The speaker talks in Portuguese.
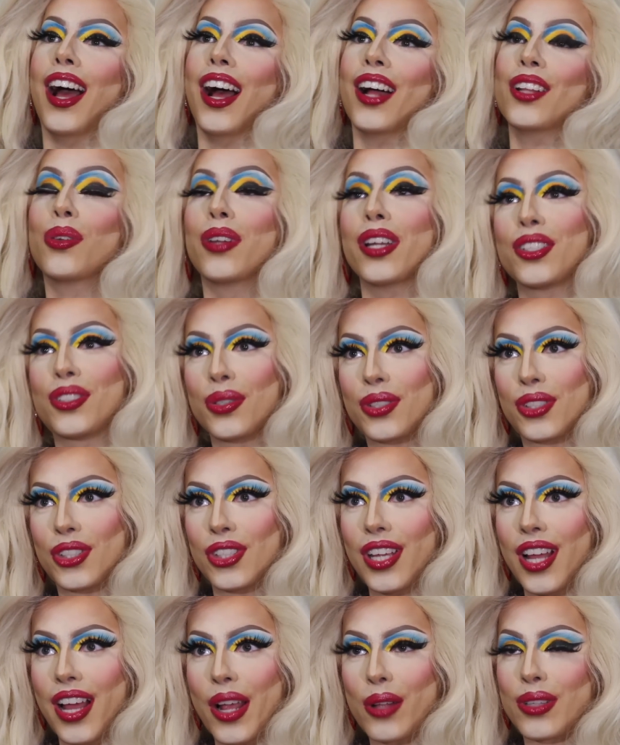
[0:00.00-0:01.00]
Durante o
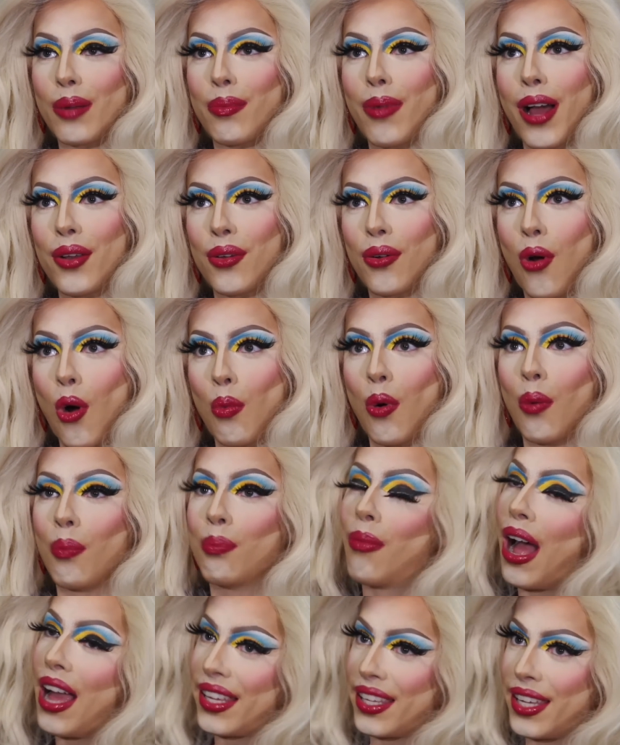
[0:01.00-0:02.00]
dia eu trabalho como
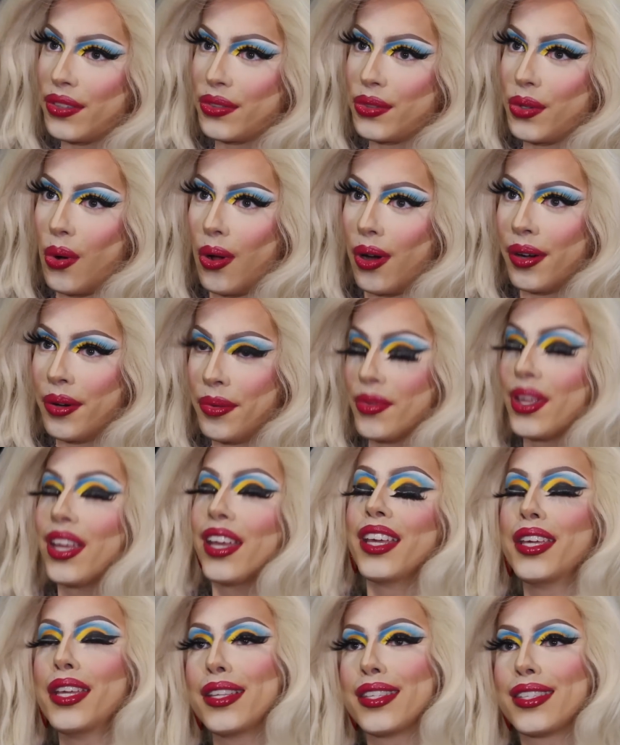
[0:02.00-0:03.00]
maquiador
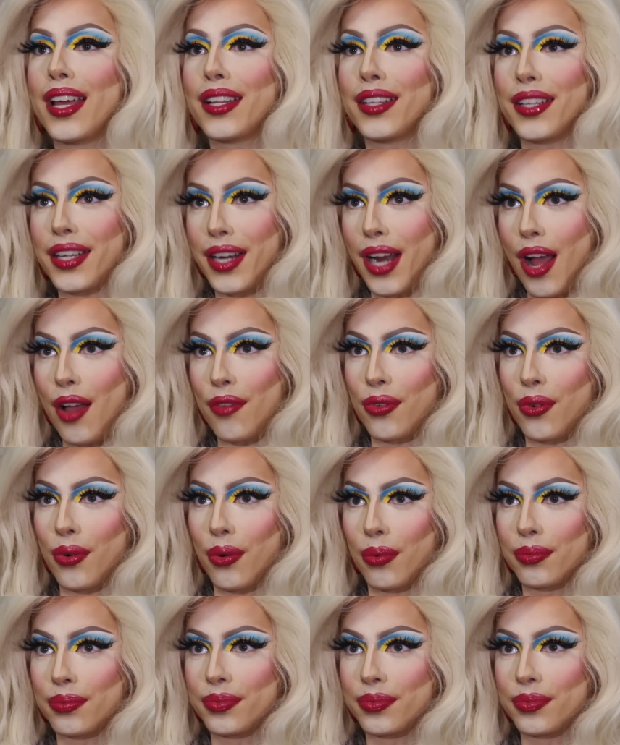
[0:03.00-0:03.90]
e designer gráfico.